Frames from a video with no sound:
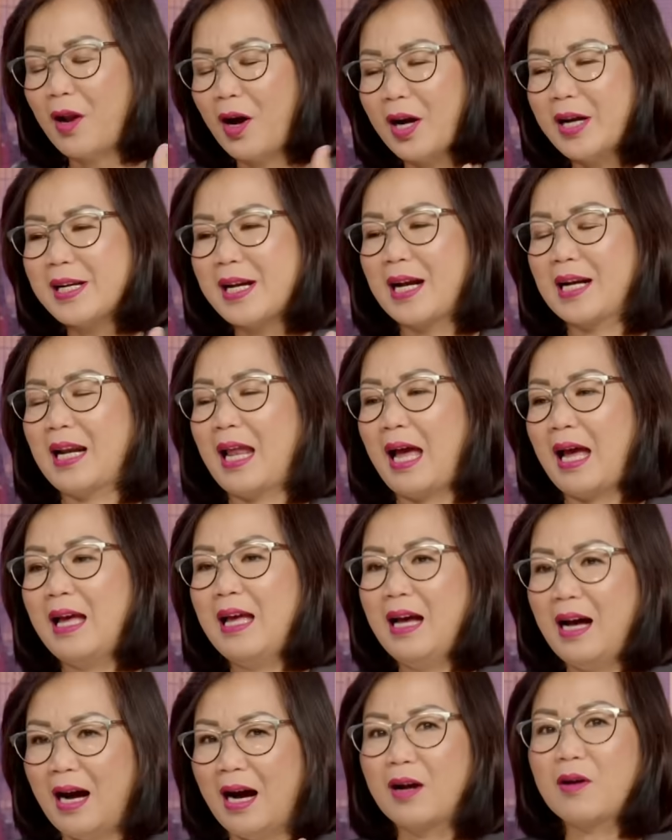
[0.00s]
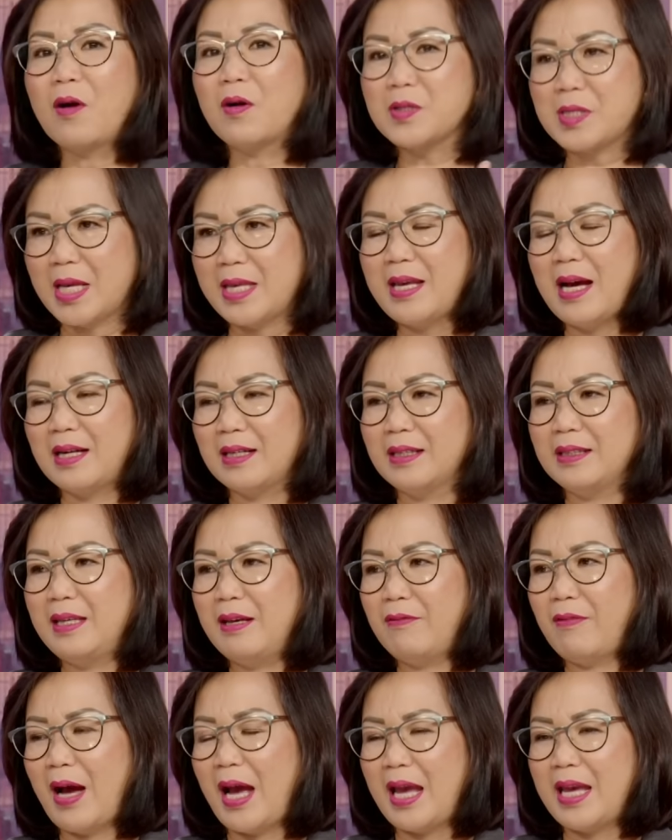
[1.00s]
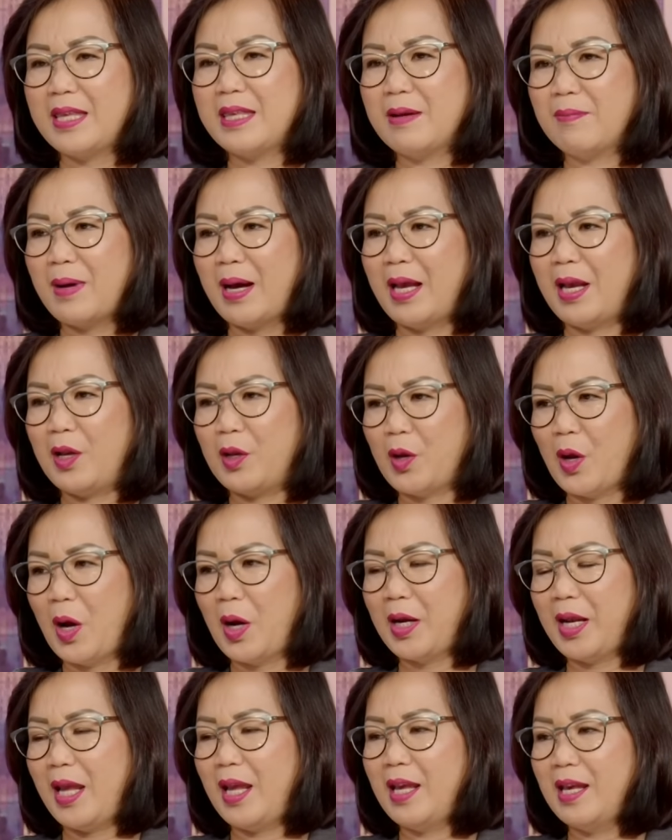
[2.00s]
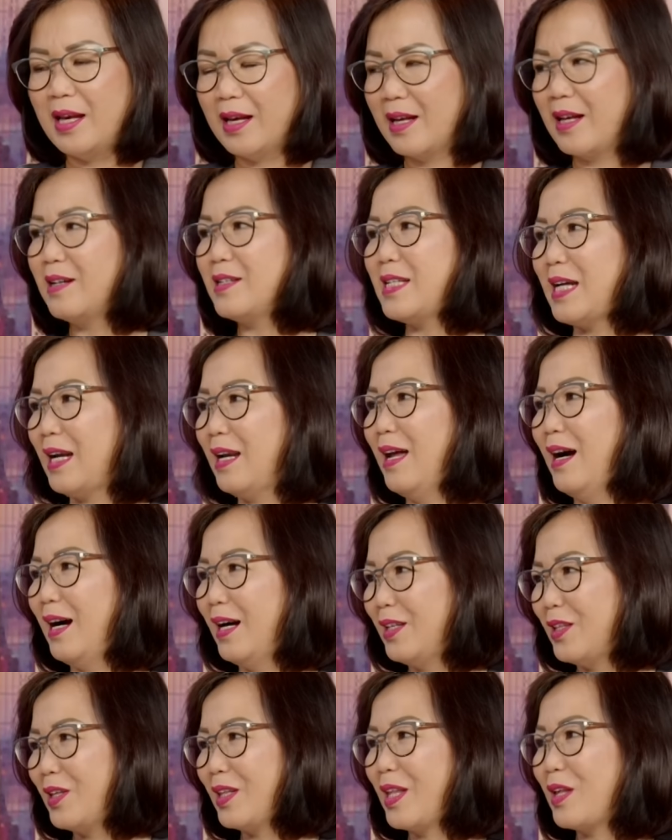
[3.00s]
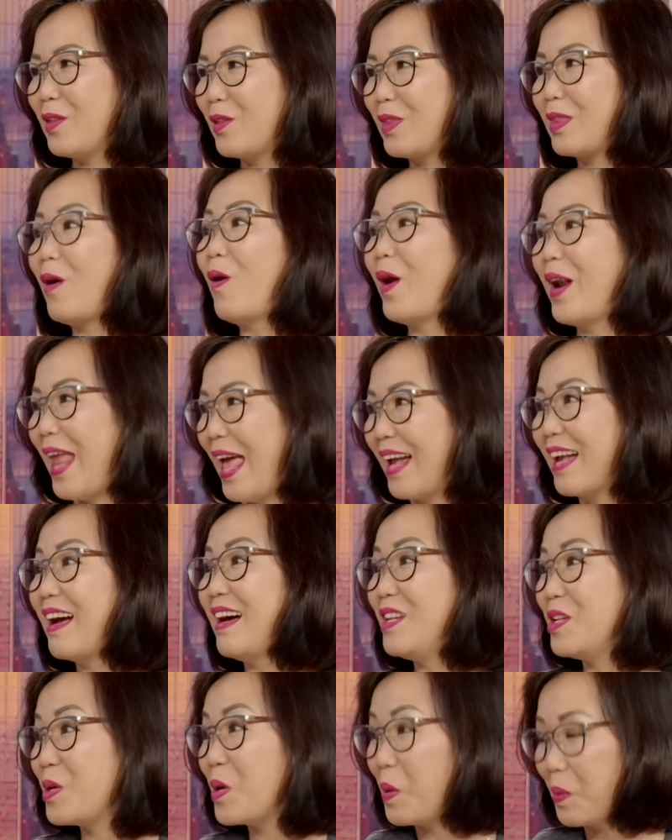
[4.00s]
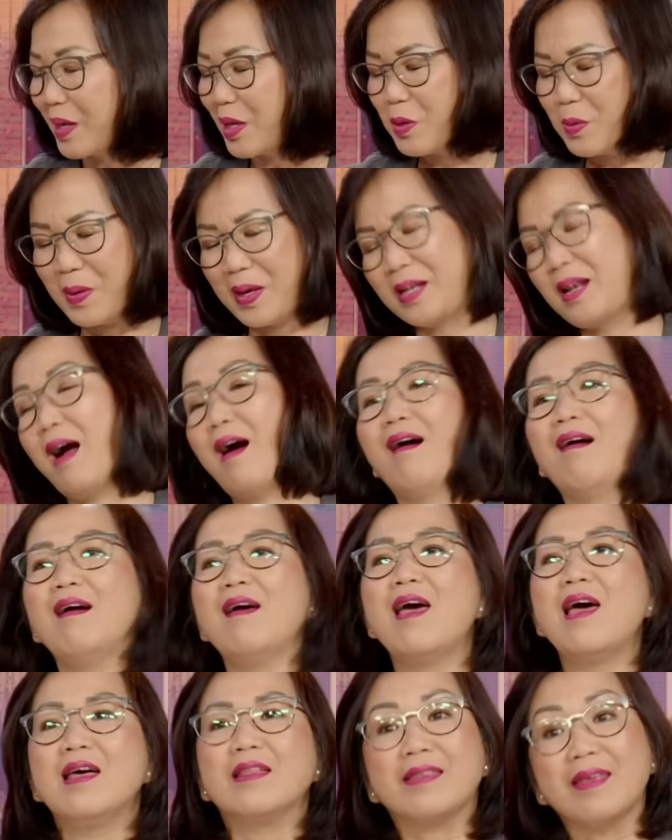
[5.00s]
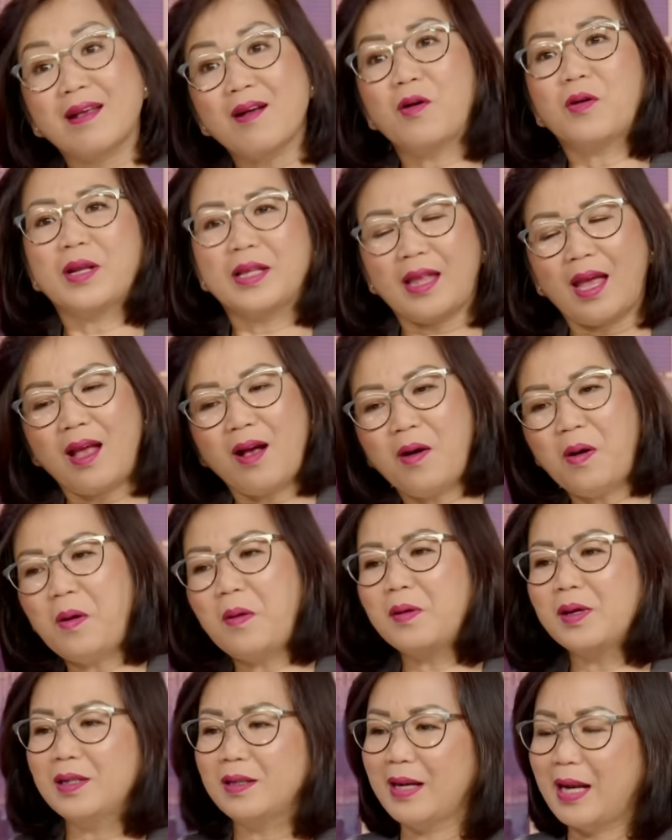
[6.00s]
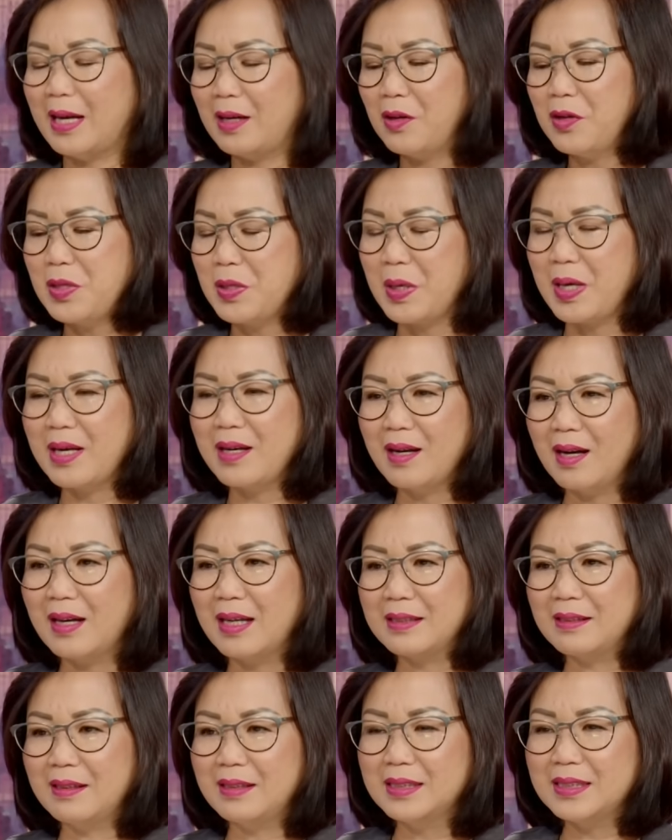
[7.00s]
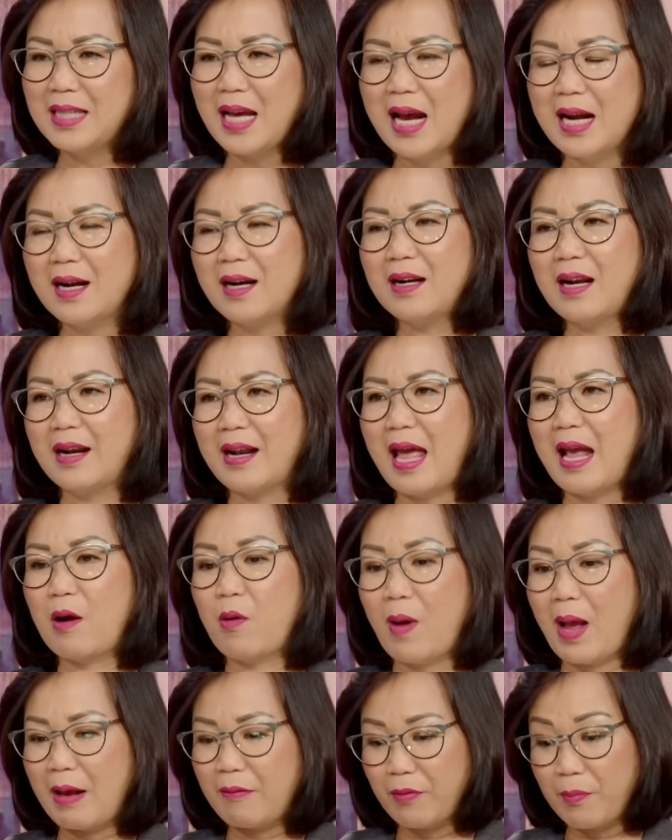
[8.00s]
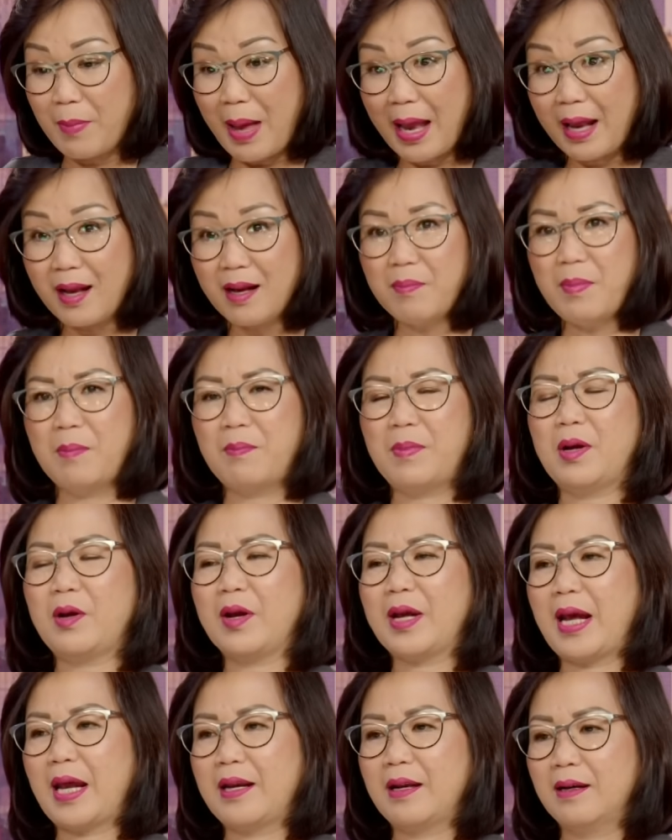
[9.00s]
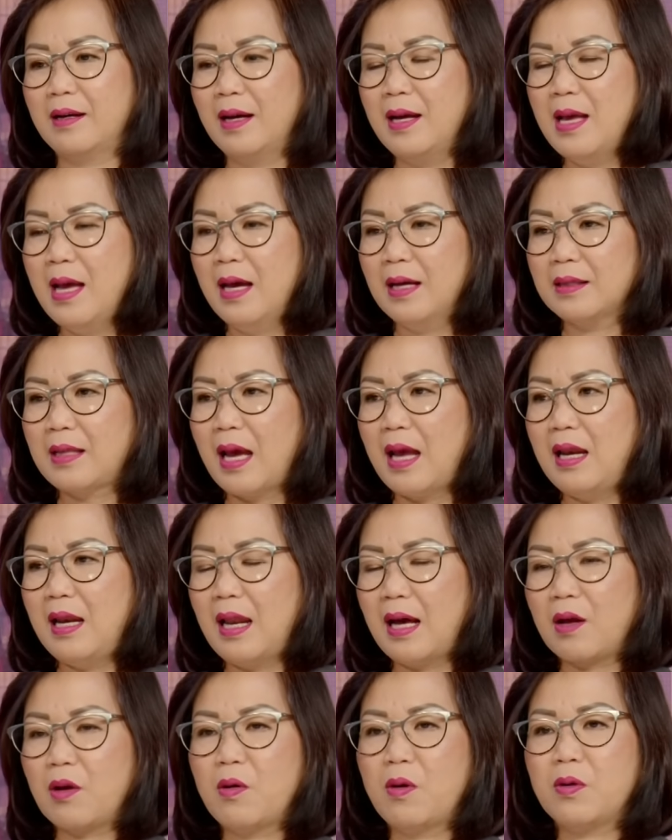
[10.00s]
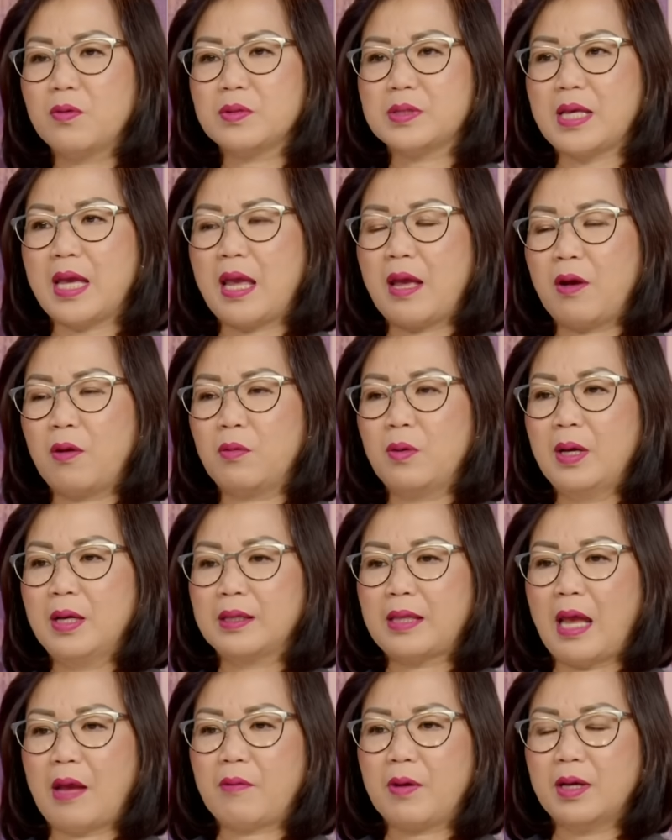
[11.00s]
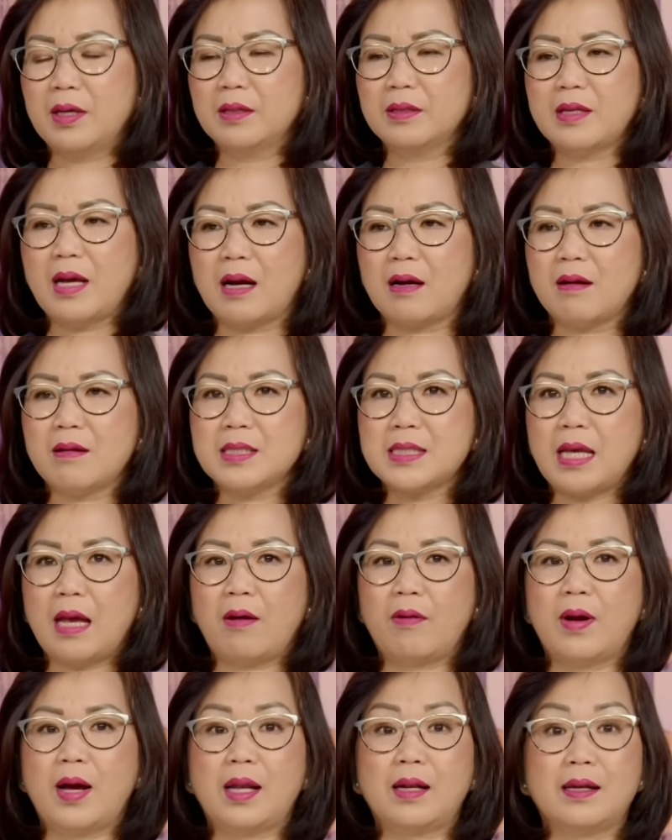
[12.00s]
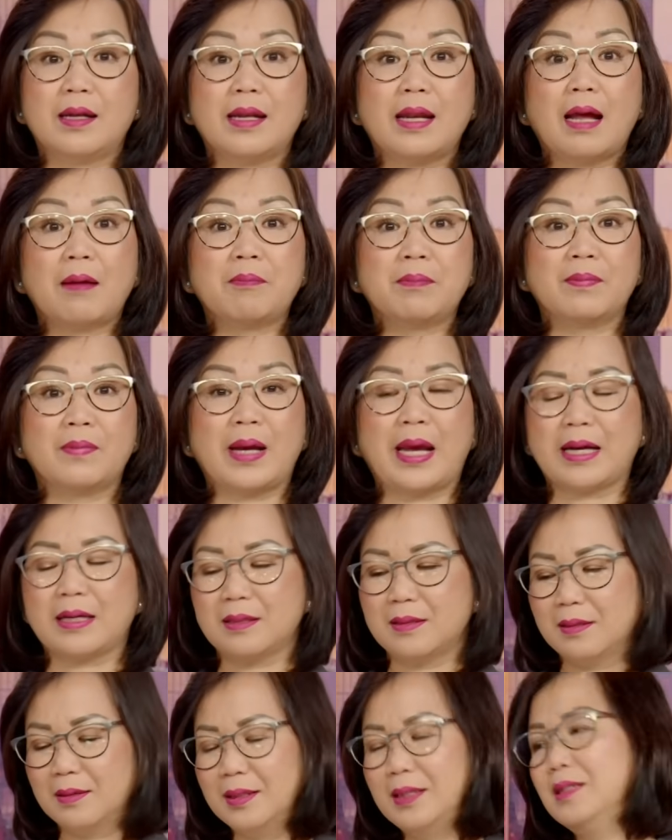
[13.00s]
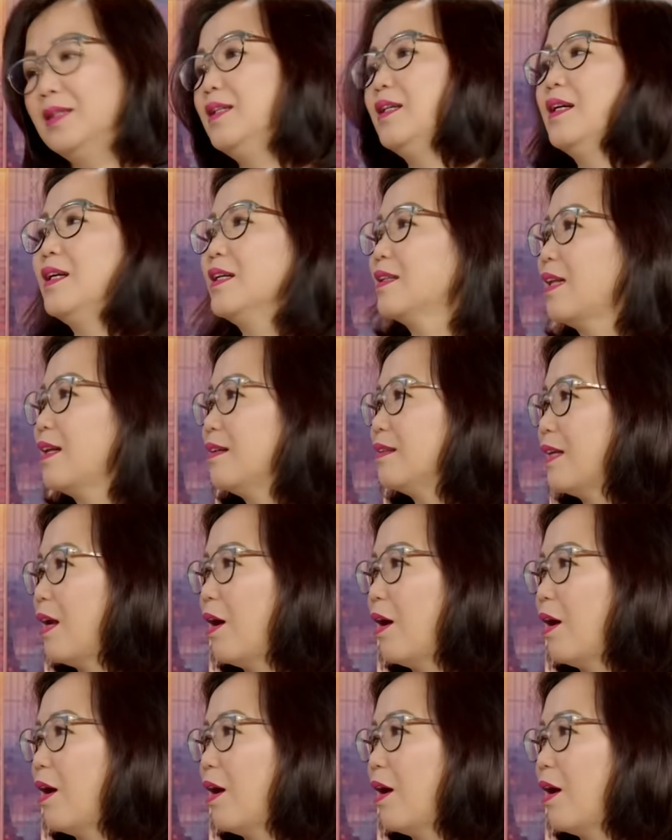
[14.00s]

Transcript: nói rằng là ờ cô sẽ nhận được như vậy nhưng mà ignore đi cứ trả lời thì tôi đang control cái chuyện đó thì cô này thấy ô người này nói chuyện rất là tử tế rất là đàng hoàng và bang up America nữa thế là cô gieo theo cái hướng dẫn đó gieo hết năm ngàn rưỡi wow.